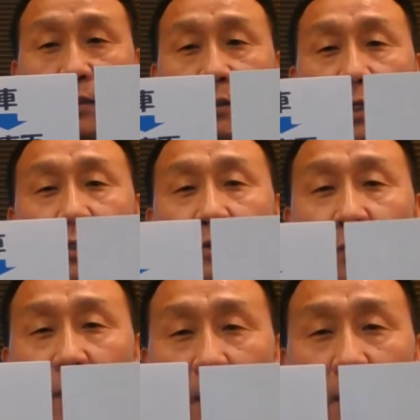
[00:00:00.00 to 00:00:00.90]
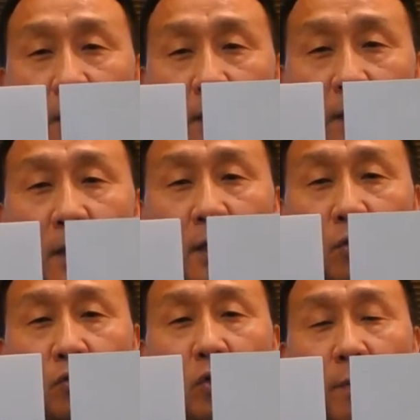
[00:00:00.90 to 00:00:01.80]
ですので、
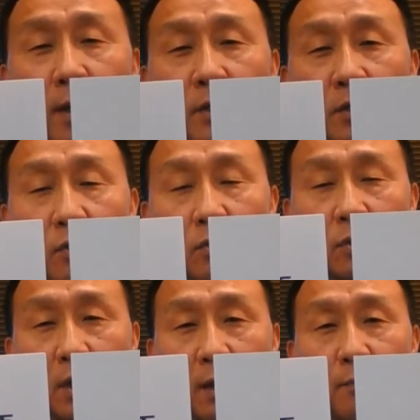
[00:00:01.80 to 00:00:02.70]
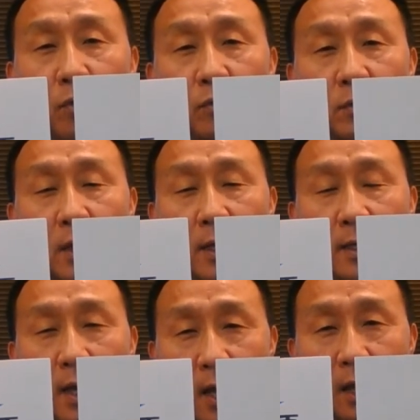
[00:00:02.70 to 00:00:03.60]
えー、言葉によって問
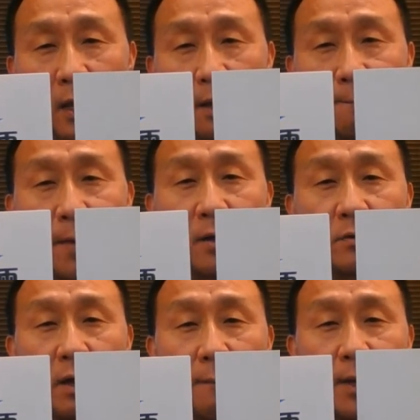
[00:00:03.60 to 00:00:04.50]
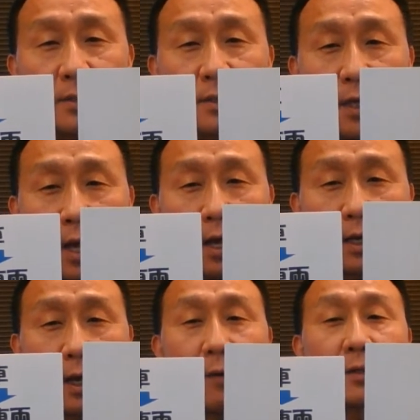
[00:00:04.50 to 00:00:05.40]
題が丸か×
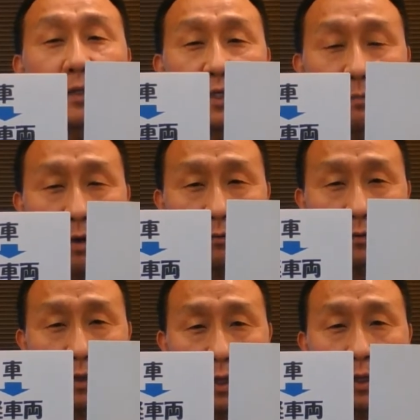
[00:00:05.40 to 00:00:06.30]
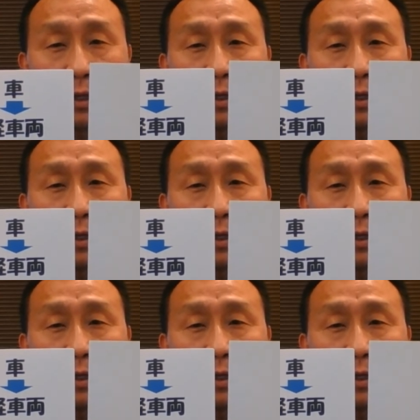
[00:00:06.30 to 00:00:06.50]
か変わってしまうんで、